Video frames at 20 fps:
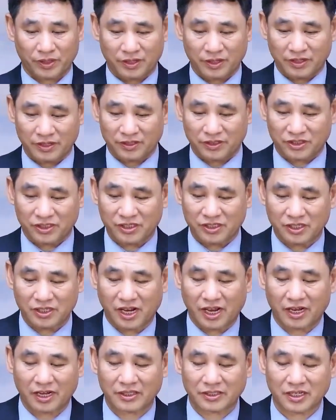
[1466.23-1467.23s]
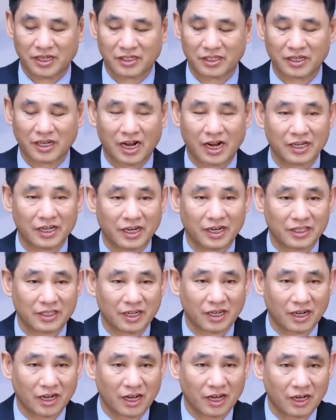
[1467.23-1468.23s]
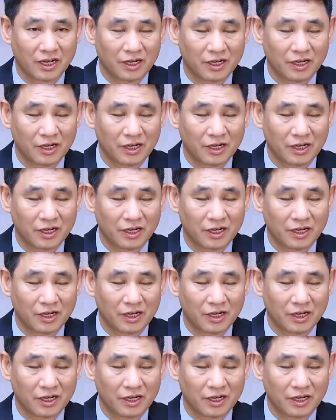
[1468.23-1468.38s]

시신의 산 아래에다가